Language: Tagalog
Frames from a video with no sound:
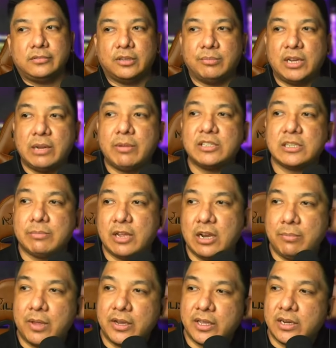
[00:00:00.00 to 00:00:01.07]
Malamang sa
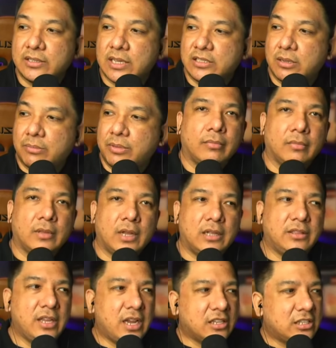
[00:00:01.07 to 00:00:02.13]
malamang yan ang sasabihin niya. Ang
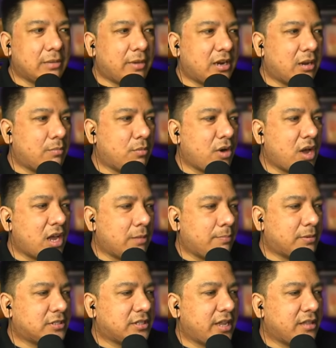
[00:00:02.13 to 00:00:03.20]
tigas naman ng mukha ng
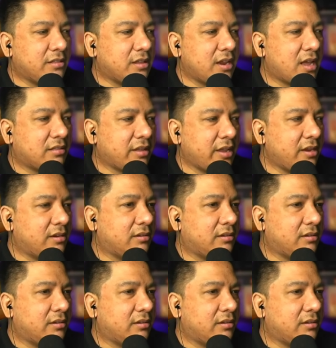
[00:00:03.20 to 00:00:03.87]
presidente natin.